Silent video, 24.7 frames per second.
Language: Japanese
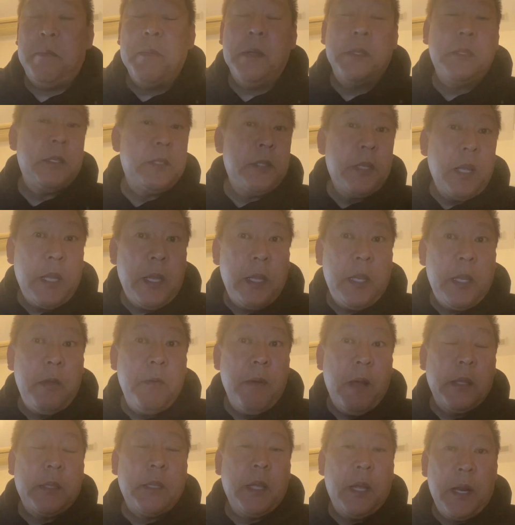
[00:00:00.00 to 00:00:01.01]
まず詐欺に
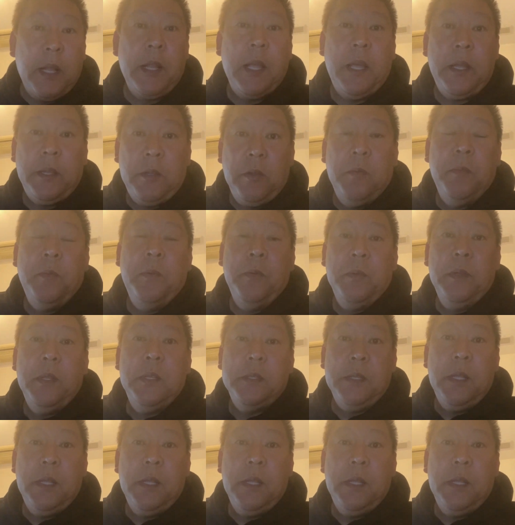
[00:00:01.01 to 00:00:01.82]
は当たらないと思うんです